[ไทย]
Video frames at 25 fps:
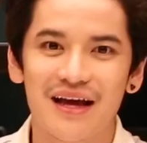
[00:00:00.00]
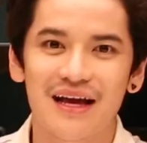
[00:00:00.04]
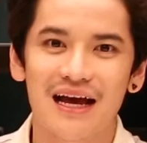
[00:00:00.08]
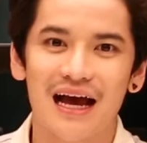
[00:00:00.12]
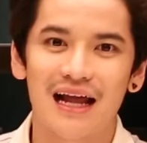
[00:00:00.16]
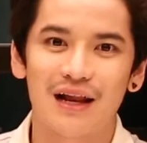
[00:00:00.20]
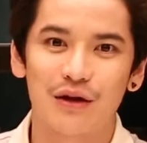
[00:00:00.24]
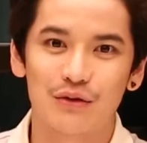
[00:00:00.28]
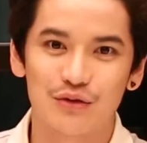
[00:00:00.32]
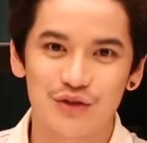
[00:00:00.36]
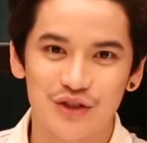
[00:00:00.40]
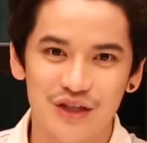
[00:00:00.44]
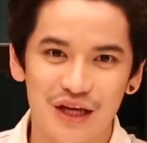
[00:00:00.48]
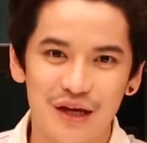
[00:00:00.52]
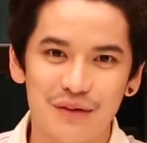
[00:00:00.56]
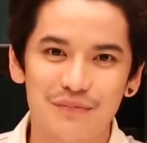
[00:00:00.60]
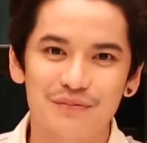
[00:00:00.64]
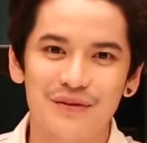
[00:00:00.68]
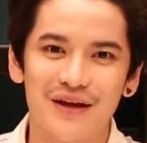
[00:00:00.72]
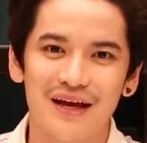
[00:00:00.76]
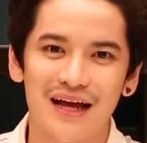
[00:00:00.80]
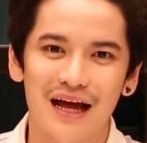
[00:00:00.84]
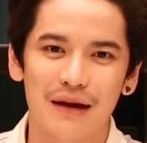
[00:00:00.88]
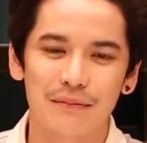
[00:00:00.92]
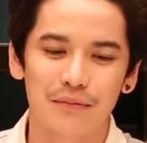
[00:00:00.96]
รายการเราชิม
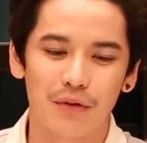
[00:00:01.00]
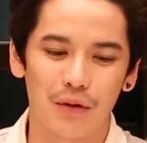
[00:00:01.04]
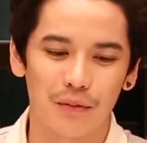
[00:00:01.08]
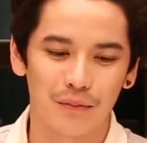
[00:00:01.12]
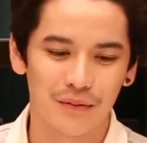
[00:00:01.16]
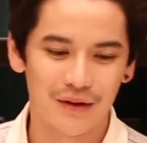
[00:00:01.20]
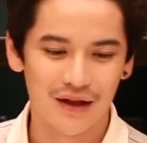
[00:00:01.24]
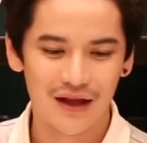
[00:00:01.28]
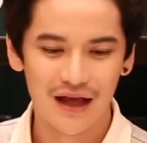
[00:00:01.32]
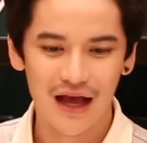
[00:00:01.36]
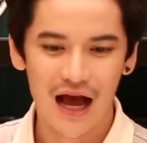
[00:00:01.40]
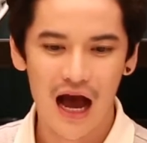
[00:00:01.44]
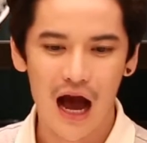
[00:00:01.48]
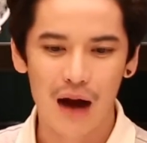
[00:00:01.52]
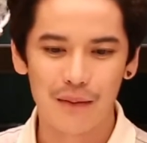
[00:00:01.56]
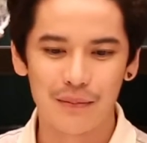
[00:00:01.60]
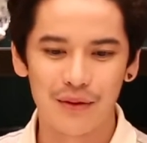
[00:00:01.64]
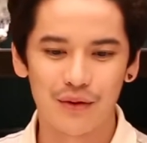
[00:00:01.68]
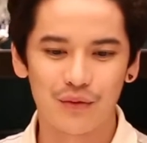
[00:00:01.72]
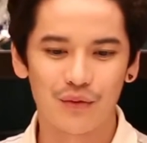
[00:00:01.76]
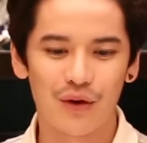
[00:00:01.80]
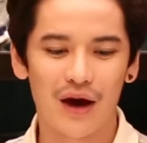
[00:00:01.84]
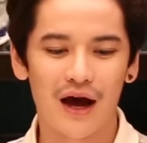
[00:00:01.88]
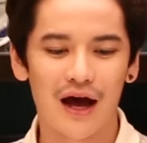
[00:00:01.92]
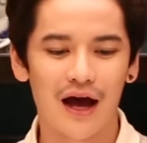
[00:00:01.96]
นะครับผมเอา
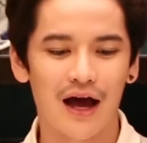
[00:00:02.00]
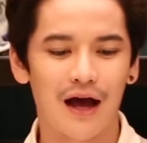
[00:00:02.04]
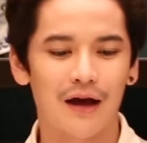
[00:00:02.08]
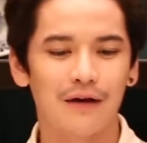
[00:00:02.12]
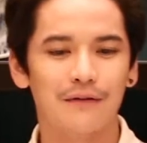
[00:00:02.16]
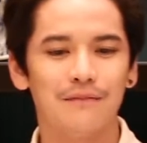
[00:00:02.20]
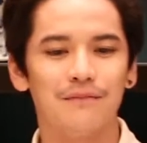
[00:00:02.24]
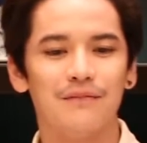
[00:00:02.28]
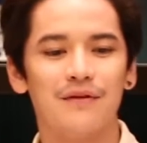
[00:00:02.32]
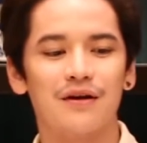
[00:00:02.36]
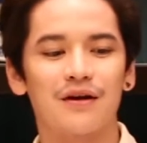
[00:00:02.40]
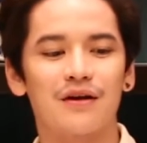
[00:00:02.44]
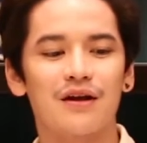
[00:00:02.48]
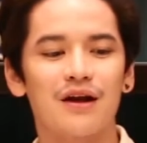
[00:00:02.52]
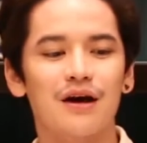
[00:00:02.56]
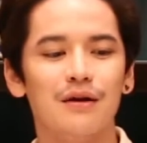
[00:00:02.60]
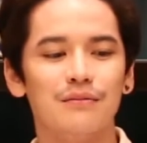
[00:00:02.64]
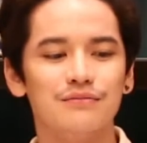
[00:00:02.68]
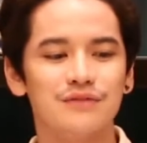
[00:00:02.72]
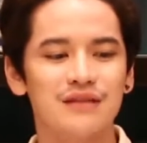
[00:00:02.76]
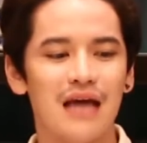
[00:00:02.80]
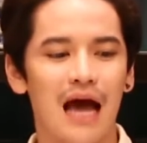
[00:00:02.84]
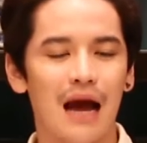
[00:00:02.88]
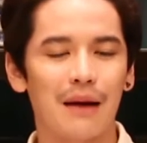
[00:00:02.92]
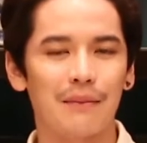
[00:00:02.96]
เป็นว่าเริ่ม
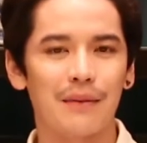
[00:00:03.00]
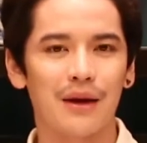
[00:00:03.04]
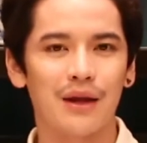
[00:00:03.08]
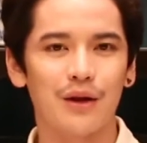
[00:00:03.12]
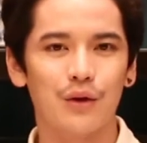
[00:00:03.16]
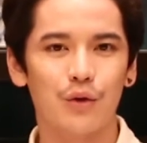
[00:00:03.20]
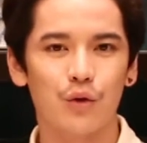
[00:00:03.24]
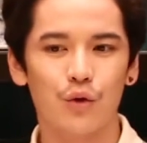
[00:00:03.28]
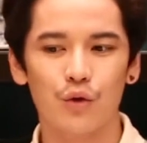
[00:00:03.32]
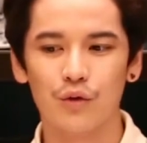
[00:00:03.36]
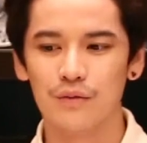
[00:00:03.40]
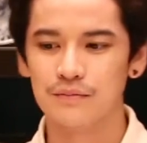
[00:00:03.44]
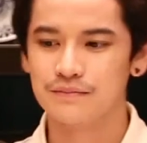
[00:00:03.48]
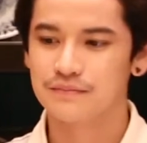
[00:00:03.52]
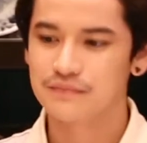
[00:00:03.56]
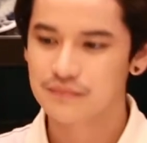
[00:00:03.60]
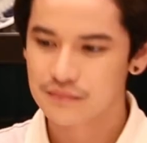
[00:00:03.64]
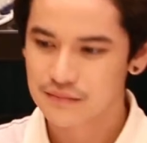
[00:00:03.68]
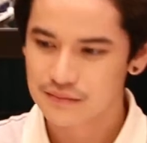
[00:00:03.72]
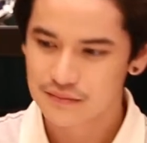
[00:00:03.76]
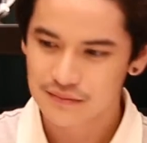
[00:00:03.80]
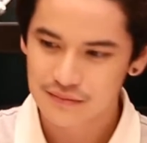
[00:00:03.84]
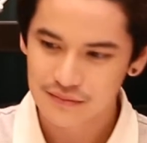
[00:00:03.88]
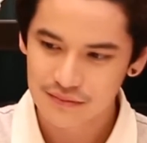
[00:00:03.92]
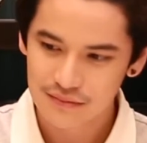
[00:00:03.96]
จากเมนู
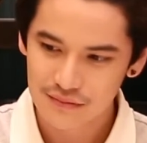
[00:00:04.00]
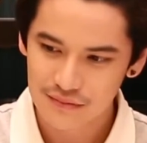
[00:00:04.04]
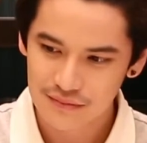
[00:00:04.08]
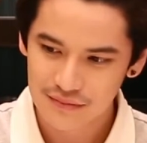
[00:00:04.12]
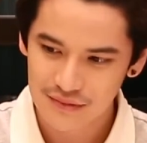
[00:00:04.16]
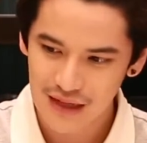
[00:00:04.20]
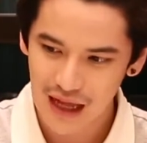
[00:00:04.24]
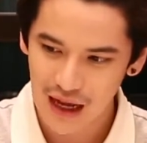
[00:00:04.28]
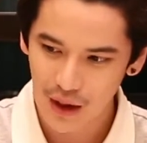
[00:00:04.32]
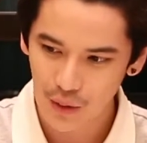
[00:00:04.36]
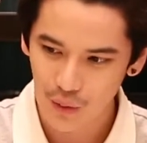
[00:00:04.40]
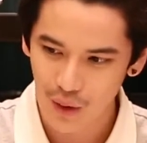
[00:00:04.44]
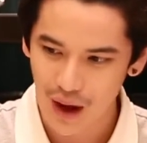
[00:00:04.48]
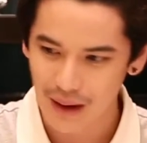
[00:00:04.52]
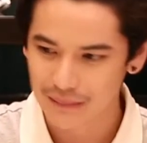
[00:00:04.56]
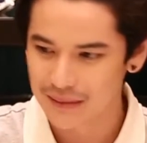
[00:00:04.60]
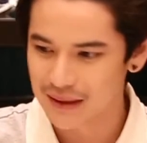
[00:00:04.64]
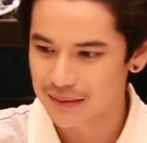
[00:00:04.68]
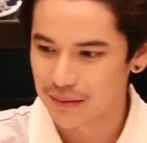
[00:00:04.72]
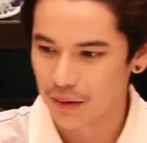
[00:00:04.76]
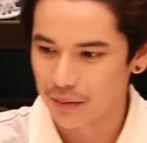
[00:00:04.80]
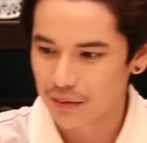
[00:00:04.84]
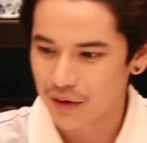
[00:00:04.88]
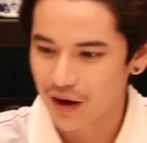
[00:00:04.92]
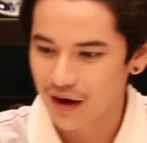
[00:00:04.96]
ทางขวามื
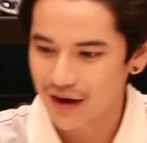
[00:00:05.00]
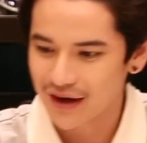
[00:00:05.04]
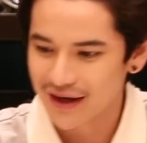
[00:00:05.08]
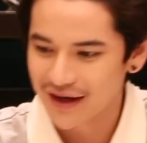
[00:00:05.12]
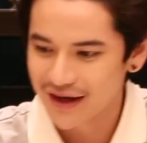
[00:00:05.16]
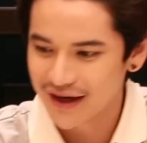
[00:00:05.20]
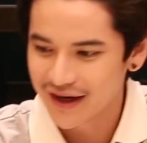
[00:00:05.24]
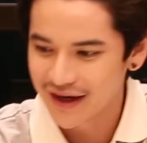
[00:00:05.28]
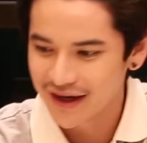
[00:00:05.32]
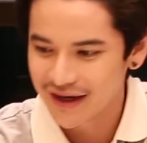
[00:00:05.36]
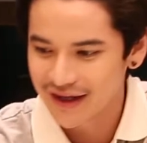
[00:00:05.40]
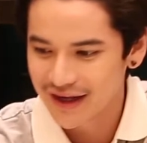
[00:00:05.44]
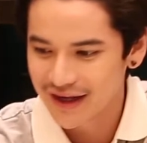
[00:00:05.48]
อผมก่อนเลย